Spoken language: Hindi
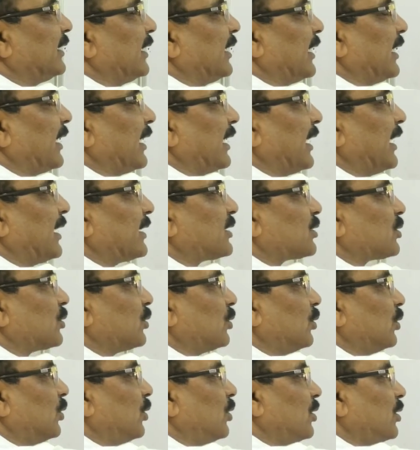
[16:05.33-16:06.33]
ये एच
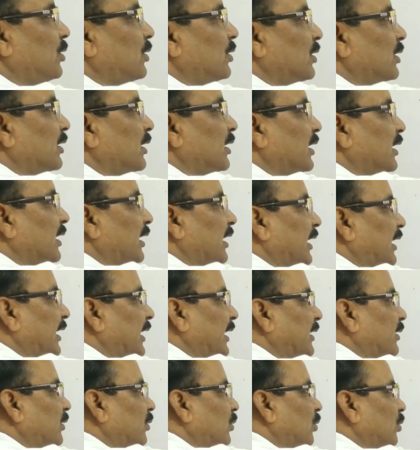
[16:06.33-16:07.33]
ओ
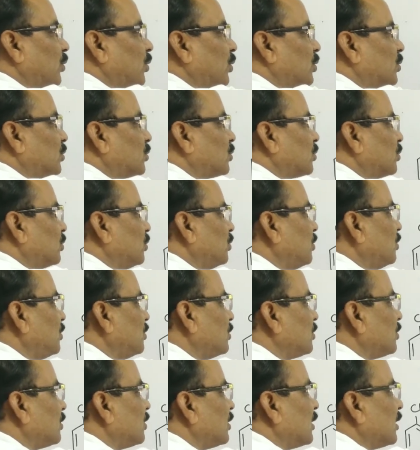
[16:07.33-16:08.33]
एन ओ टू
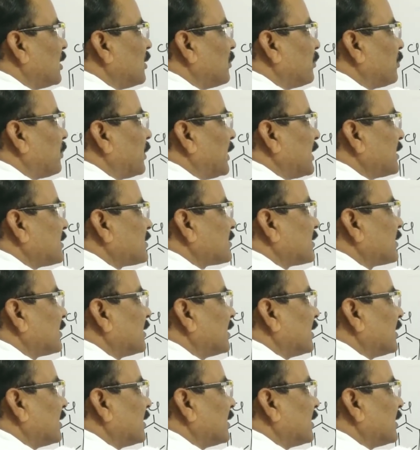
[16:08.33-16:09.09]
प्लस